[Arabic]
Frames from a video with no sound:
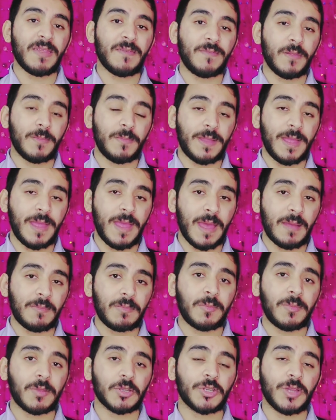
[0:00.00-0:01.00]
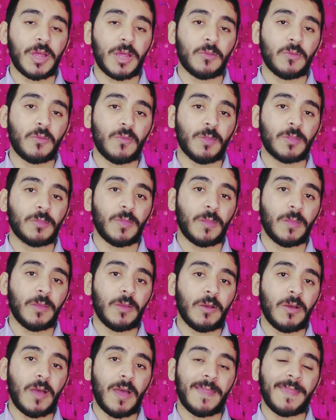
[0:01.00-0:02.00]
في البدايه قبل ما اشرح لكم
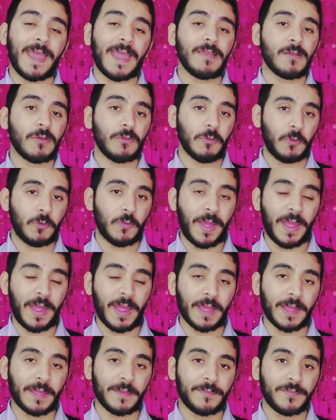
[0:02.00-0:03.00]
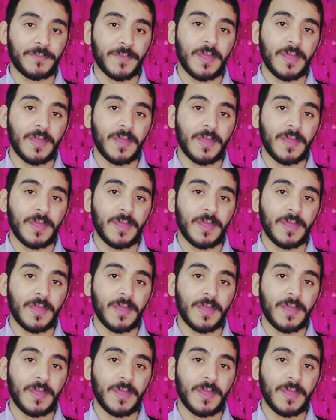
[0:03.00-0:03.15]
الطريقه انا عايز اقول لكم حاجه